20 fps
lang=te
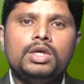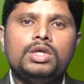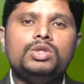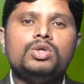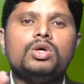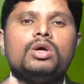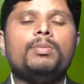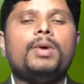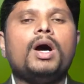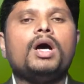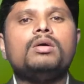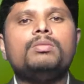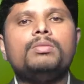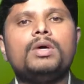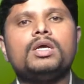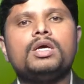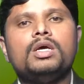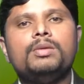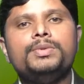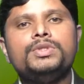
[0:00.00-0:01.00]
ఇది ఒక భాగం
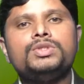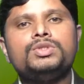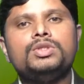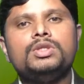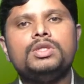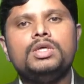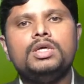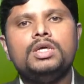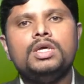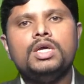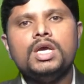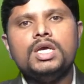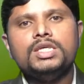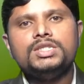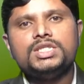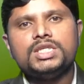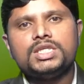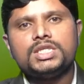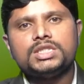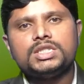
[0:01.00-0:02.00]
మనకు కనిపిస్తుంది
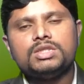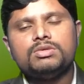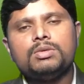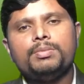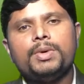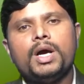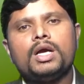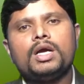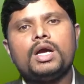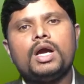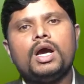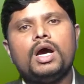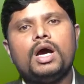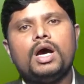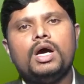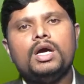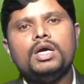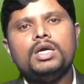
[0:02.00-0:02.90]
చిట్ట చివరి భాగంగా